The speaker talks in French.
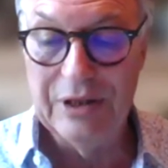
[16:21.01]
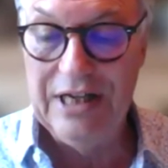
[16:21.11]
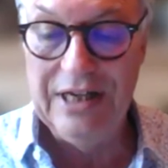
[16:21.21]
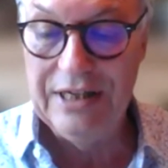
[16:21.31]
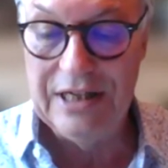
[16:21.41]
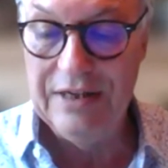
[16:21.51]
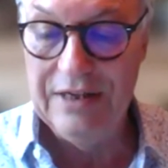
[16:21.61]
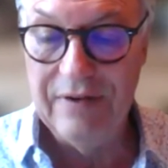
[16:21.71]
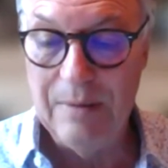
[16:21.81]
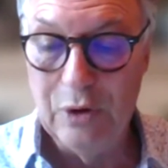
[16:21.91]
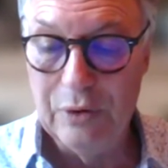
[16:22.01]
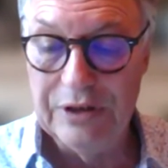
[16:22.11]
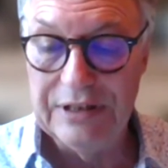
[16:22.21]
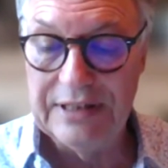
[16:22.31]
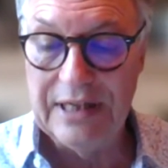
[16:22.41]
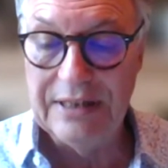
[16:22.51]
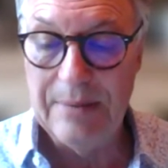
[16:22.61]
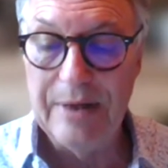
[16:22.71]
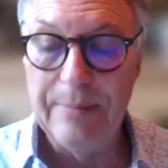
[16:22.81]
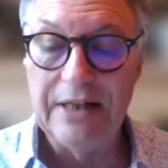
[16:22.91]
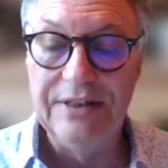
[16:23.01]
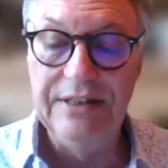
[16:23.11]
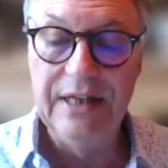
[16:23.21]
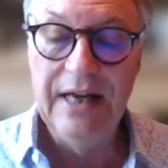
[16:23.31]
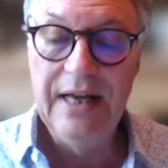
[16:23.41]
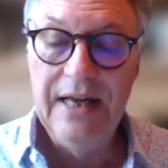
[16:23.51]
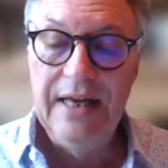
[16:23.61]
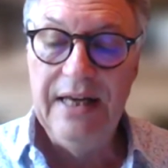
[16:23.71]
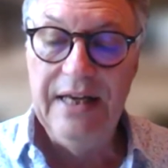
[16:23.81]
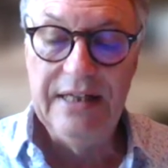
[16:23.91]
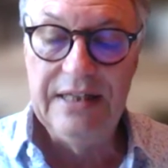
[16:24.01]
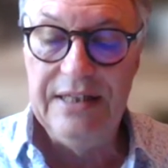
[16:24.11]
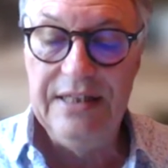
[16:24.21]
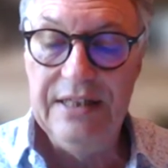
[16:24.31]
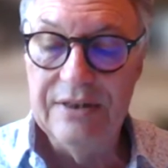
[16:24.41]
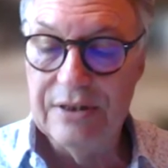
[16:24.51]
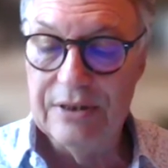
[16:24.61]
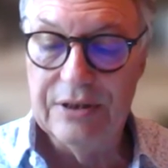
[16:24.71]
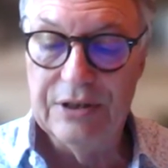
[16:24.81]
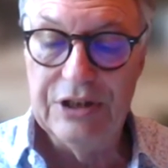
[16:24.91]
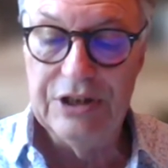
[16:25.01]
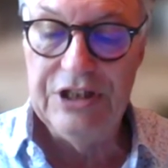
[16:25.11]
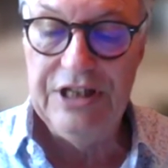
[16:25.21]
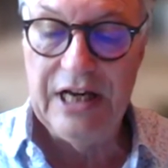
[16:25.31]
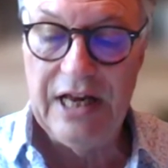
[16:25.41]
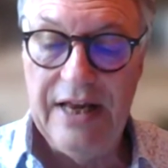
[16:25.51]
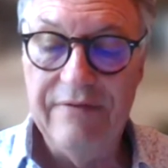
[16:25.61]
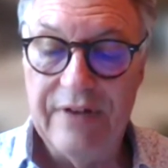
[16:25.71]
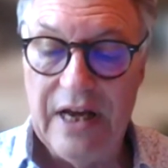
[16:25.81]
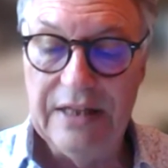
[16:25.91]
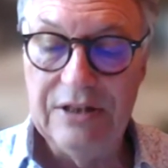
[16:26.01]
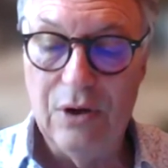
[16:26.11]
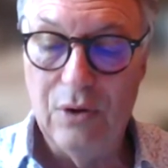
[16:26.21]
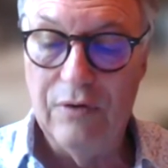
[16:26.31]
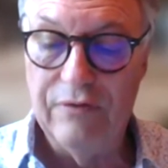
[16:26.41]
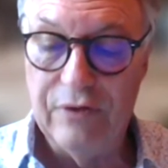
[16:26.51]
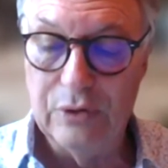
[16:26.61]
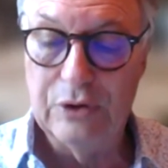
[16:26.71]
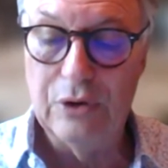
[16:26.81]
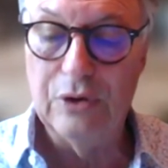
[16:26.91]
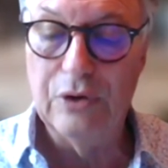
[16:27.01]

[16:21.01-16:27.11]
qui, est, vraiment euh, très, très bien parti et qui, je dirais, va être en vente